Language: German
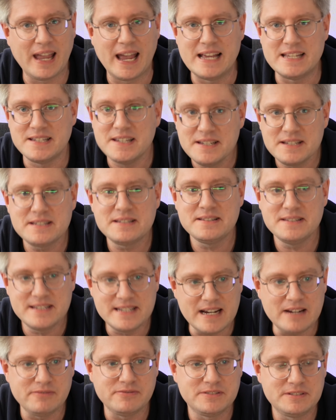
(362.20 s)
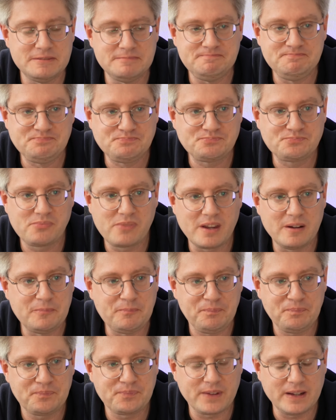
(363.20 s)
Es ist ein Saft,
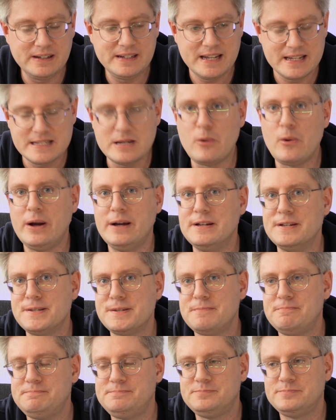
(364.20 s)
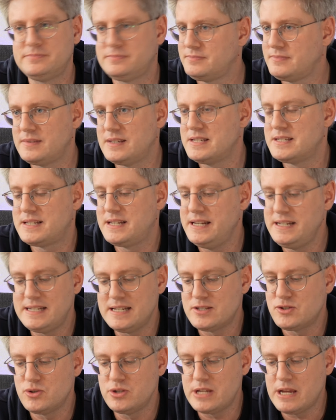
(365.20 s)
der sauer ist. Das klingt
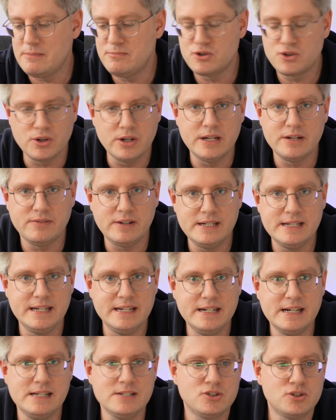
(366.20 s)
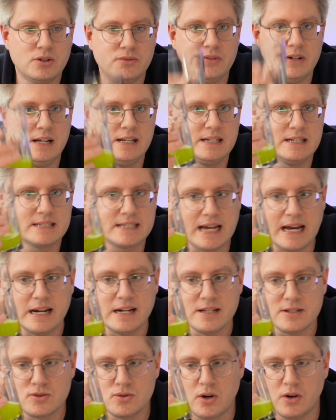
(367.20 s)
jetzt total bescheuert, weil die Inhaltsstoffe halt das gar
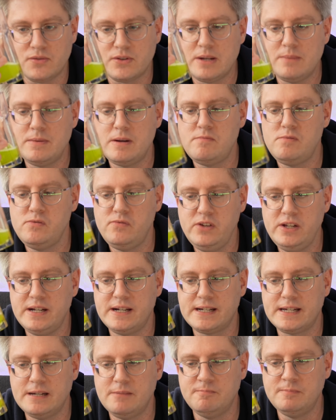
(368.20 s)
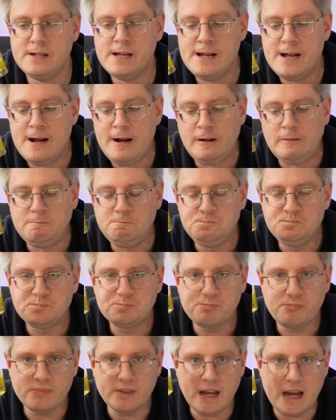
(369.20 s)
nicht so auf dem Level wiedergeben.
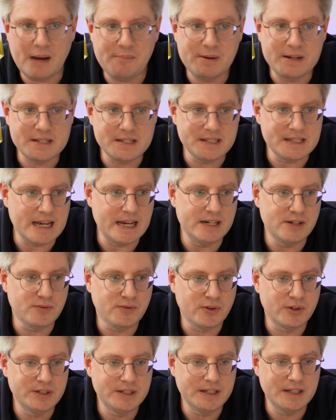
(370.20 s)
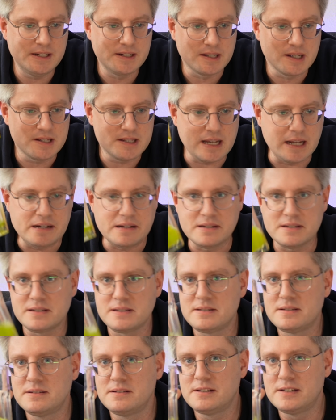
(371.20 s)
Aber es ist eine von den
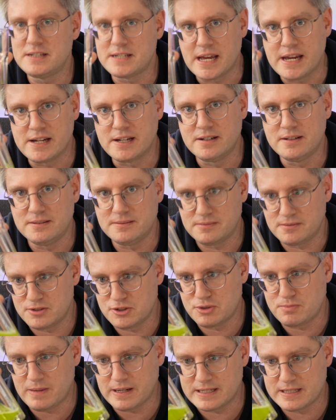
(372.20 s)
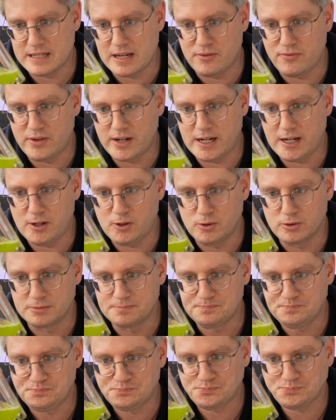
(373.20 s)
interessantesten Getränke-Geschmackserfahrungen,